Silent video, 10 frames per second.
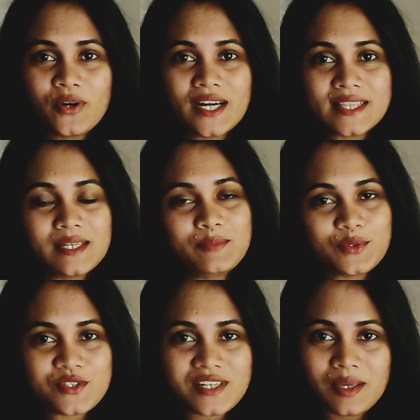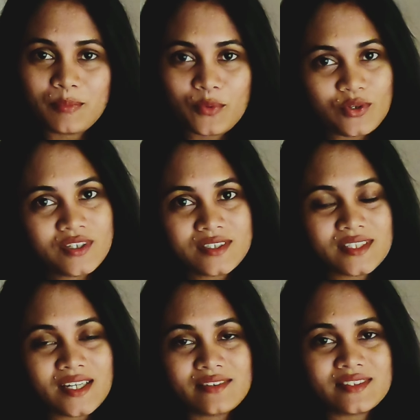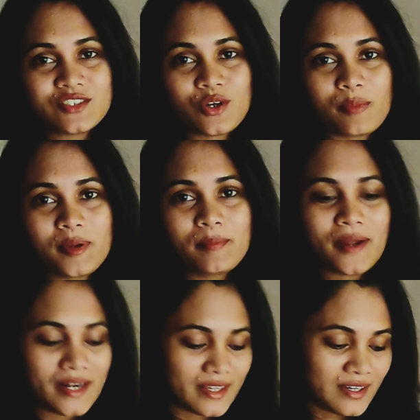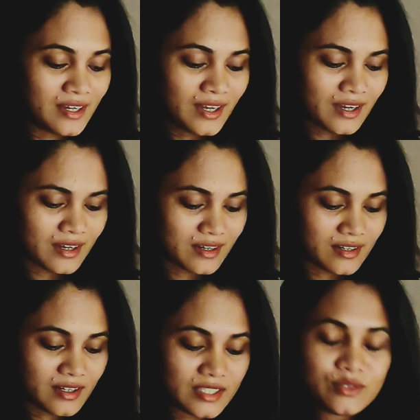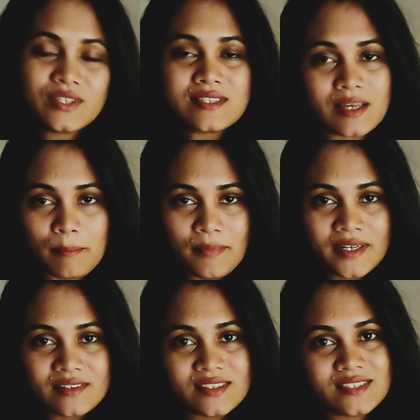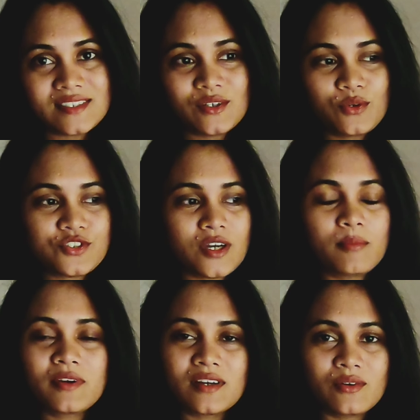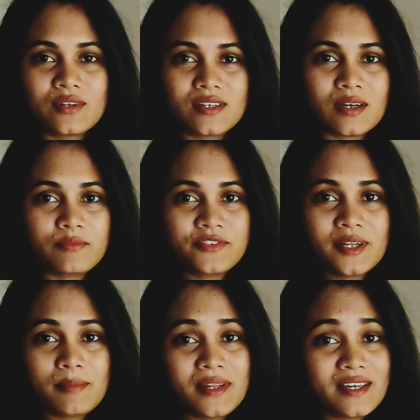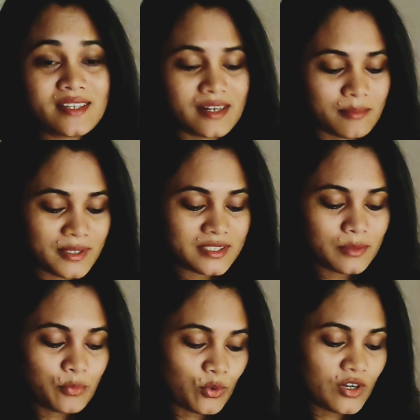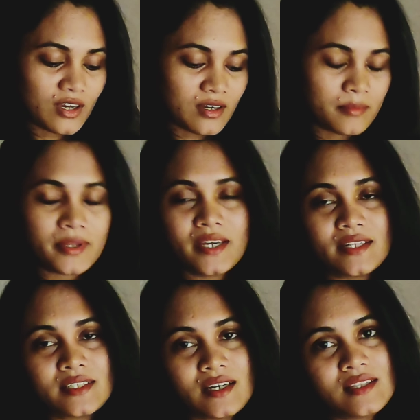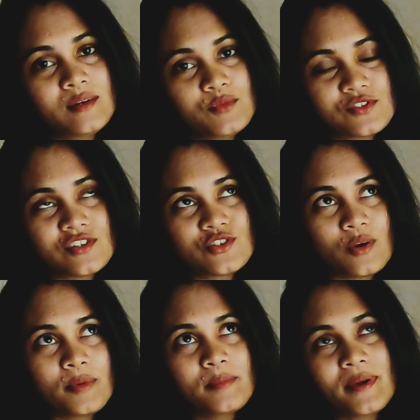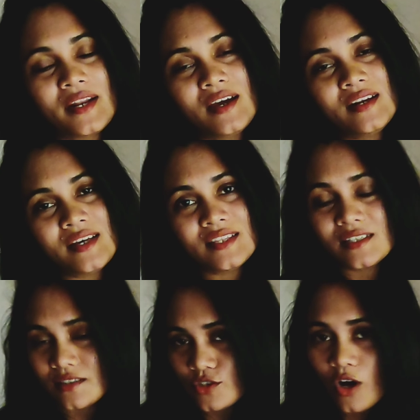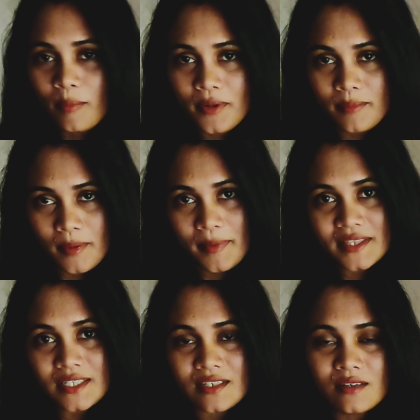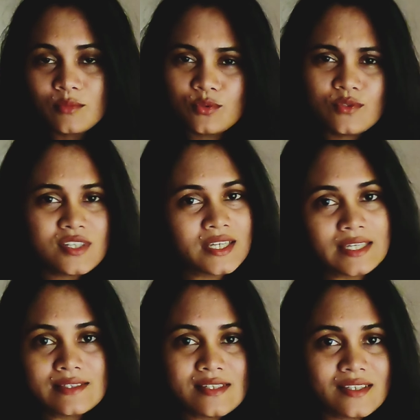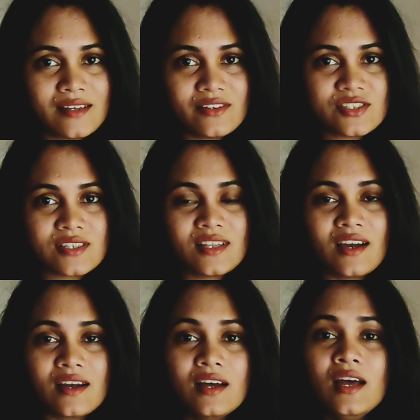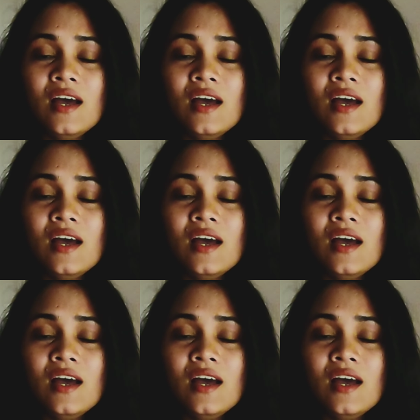போன இடத்துல மோஸ்ட்டாக என் பொண்ணுக்கு தான் நான் வந்து ஷாப்பிங் பண்ணேன் அது இந்த சம்மருக்கு வந்துட்டு கொஞ்சம் அவங்களுக்கு அவங்களுக்கு கம்ஃபர்டபுளாக இருக்கிற மாதிரி போடலாம் அப்படிங்கிறதுக்காக நான் மோஸ்ட்டாக ஷாப்பிங் பண்ணேன் அண்ட் அந்த ஷாப்லேயுமே பார்த்தீங்கன்னா மோஸ்ட்டாக கிட்ஸுக்கு தான் வச்சுருந்தாங்க